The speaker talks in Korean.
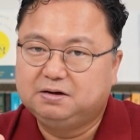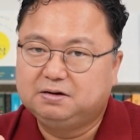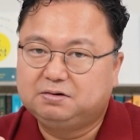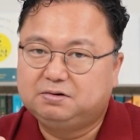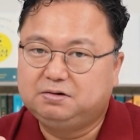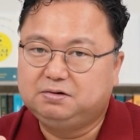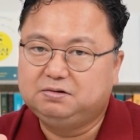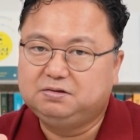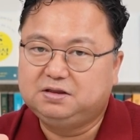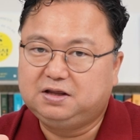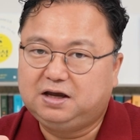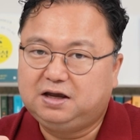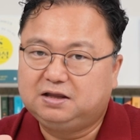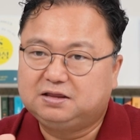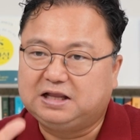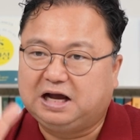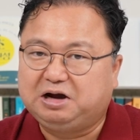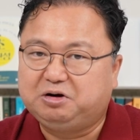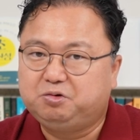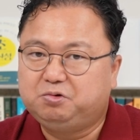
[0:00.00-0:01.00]
그런데
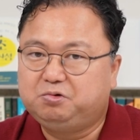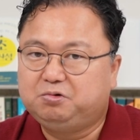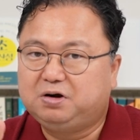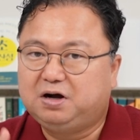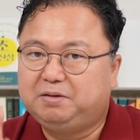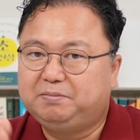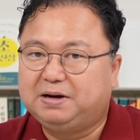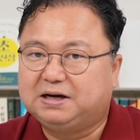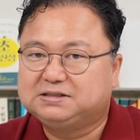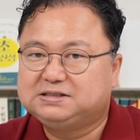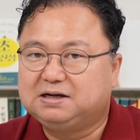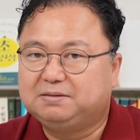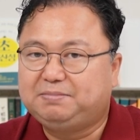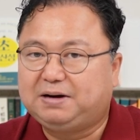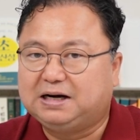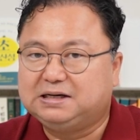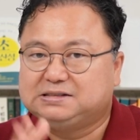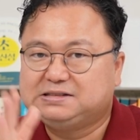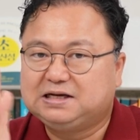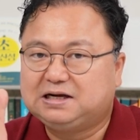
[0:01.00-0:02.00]
나로가 막상
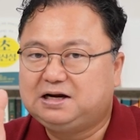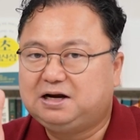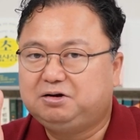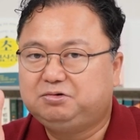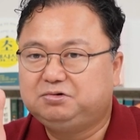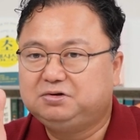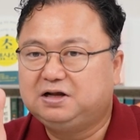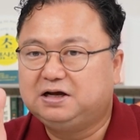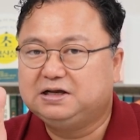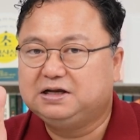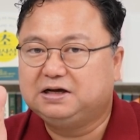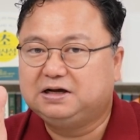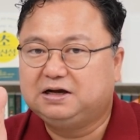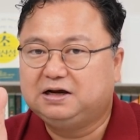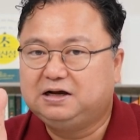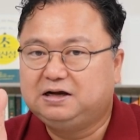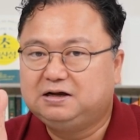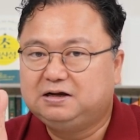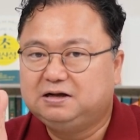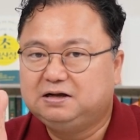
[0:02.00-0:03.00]
발사를 하고
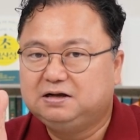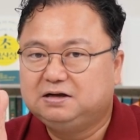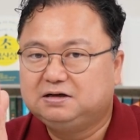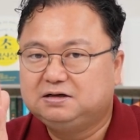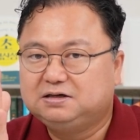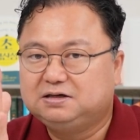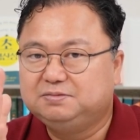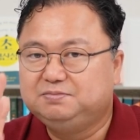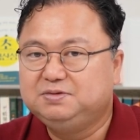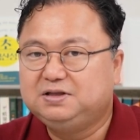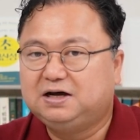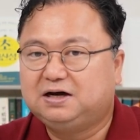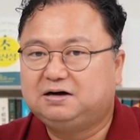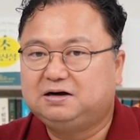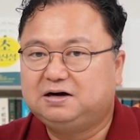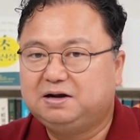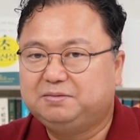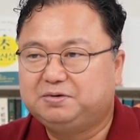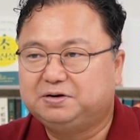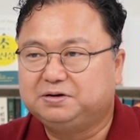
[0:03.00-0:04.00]
나니까
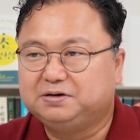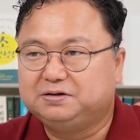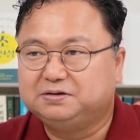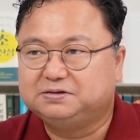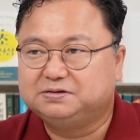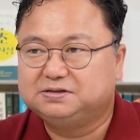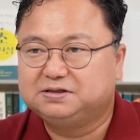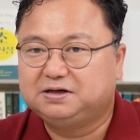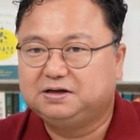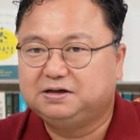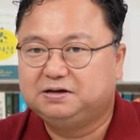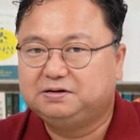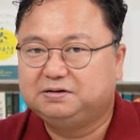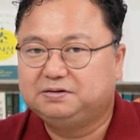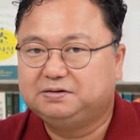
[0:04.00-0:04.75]
급락을 해버리는 거잖아요.